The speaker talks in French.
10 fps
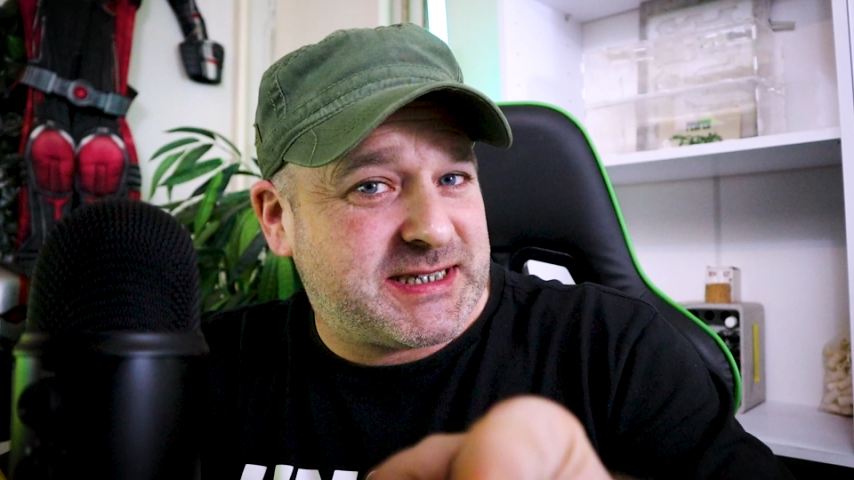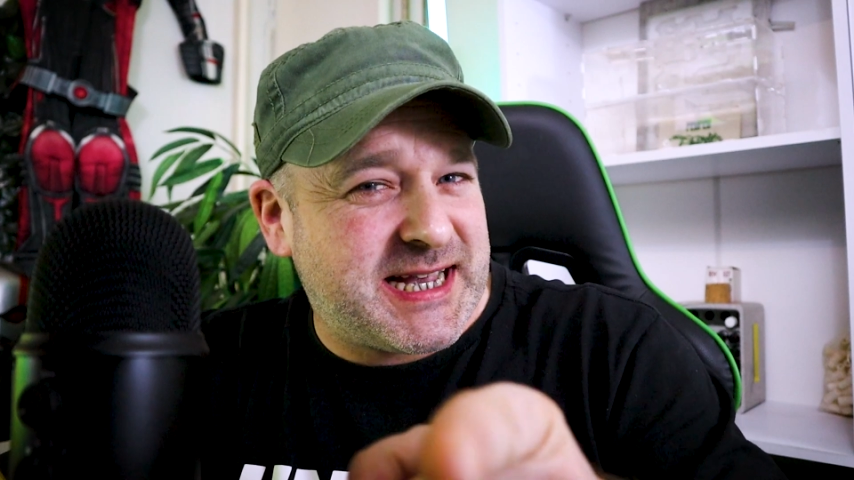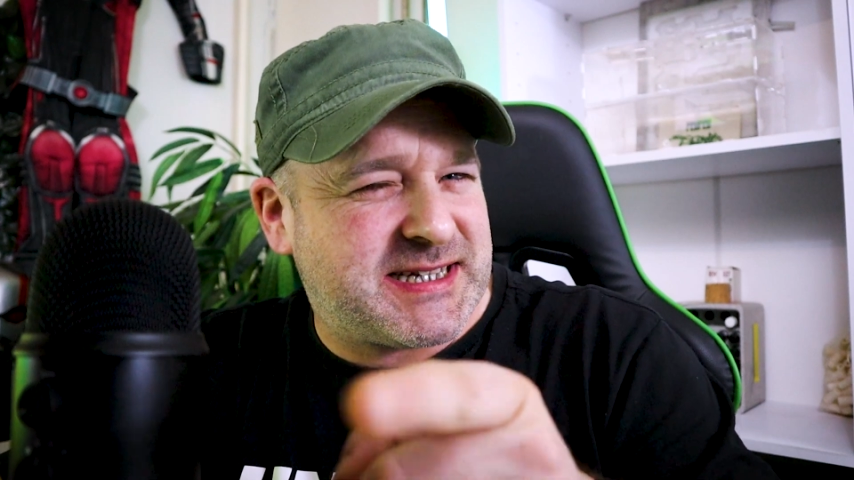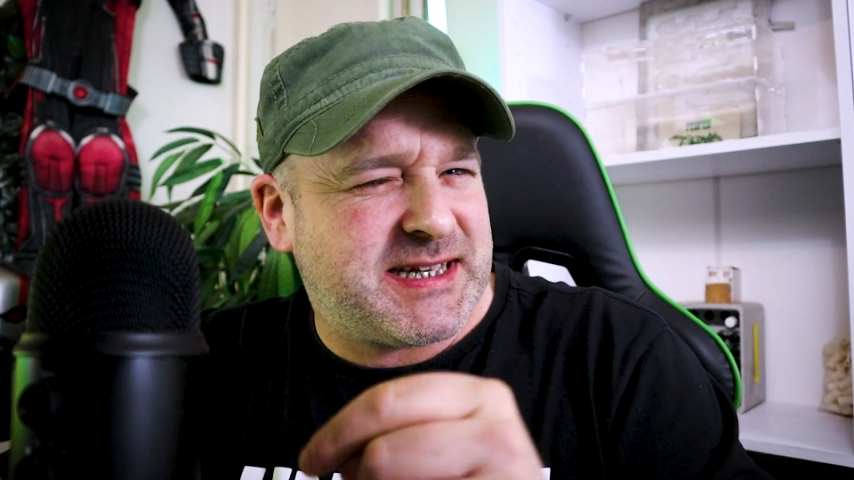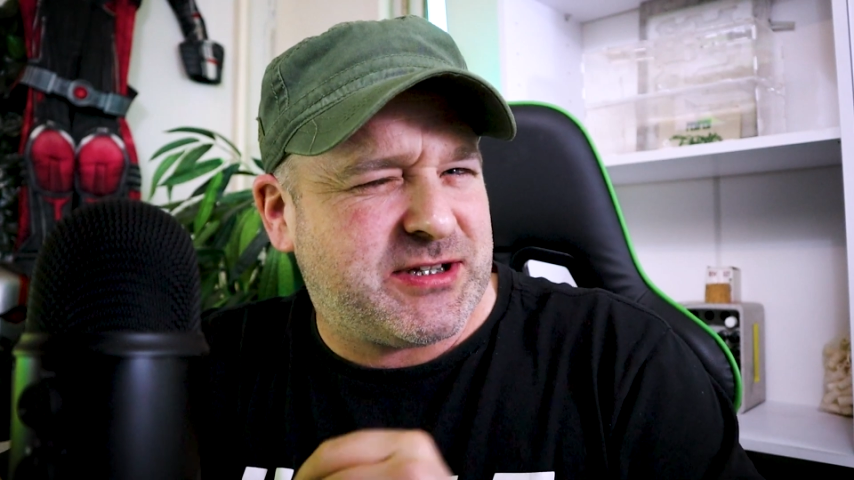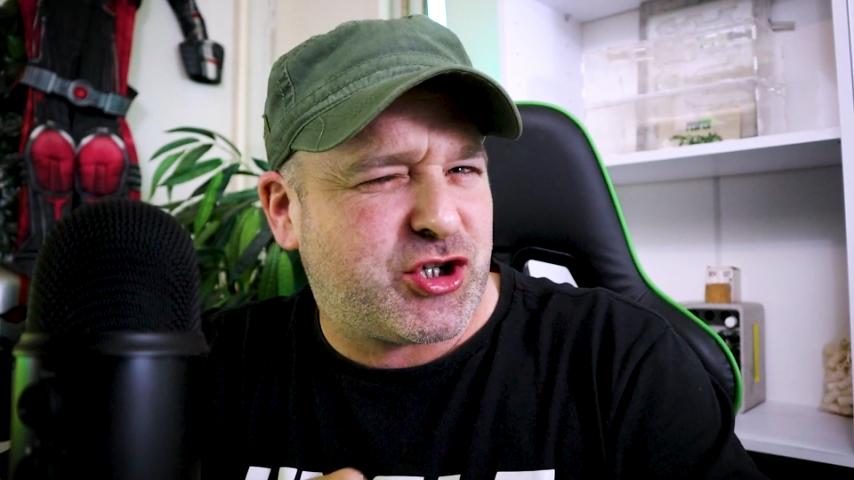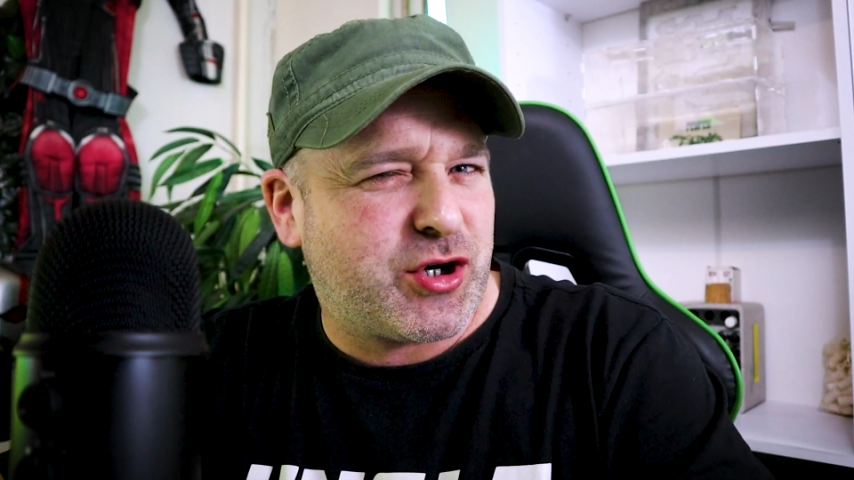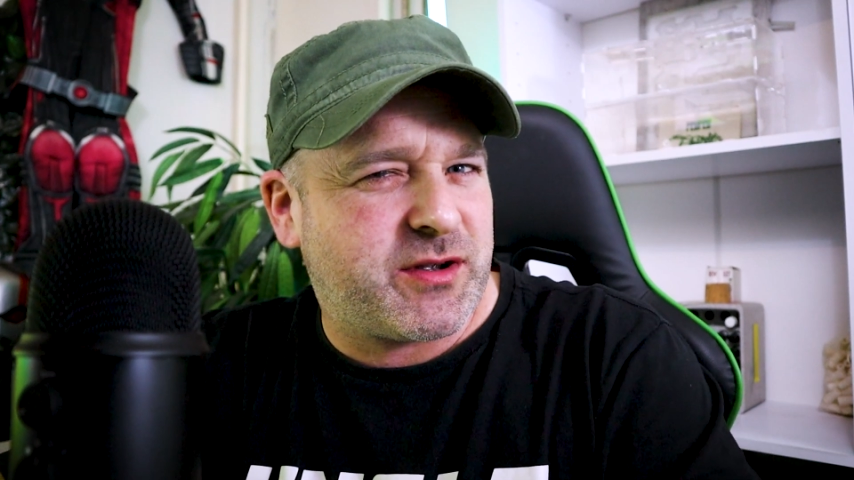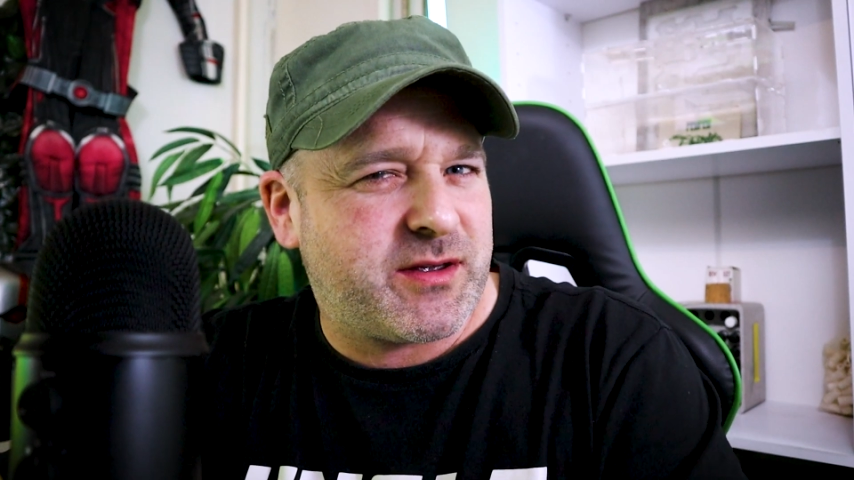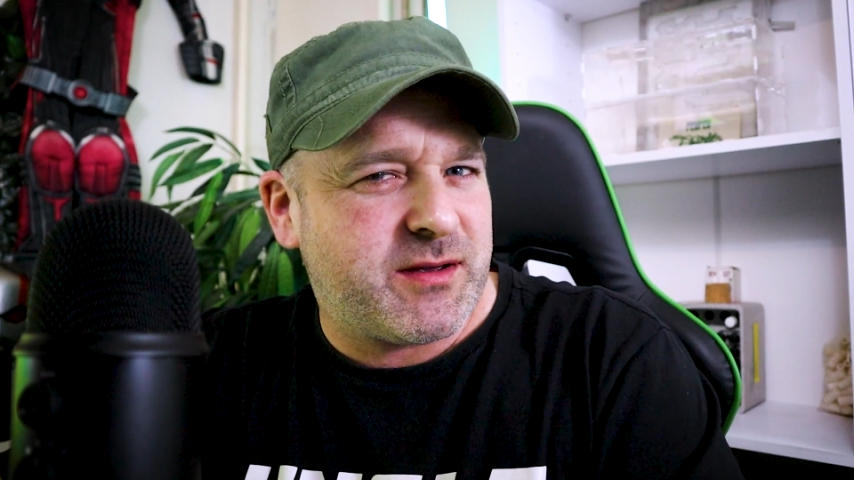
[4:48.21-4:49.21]
Qu'est-ce qui te
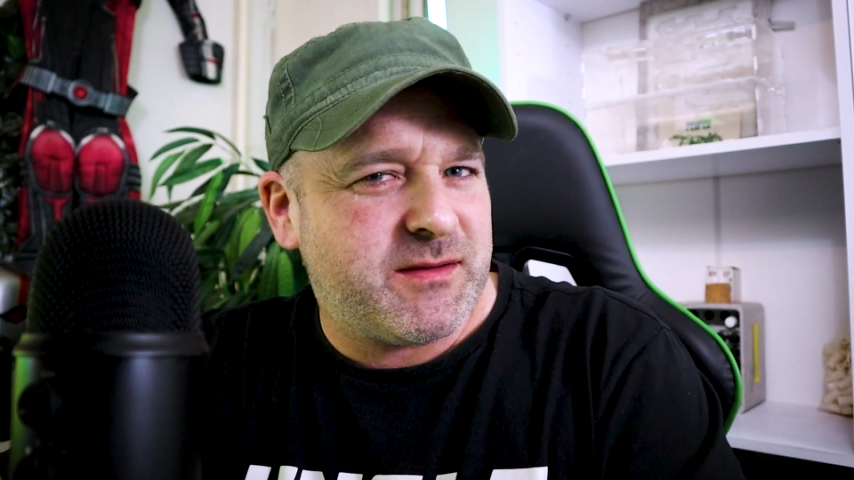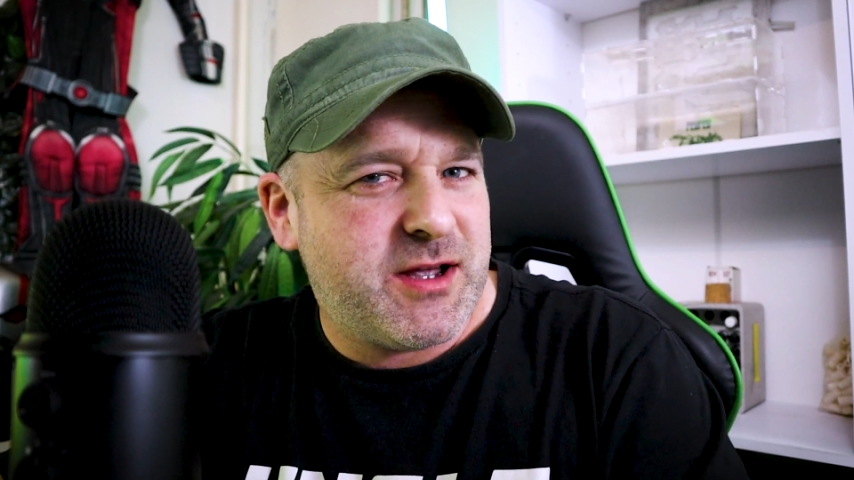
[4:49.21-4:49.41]
choque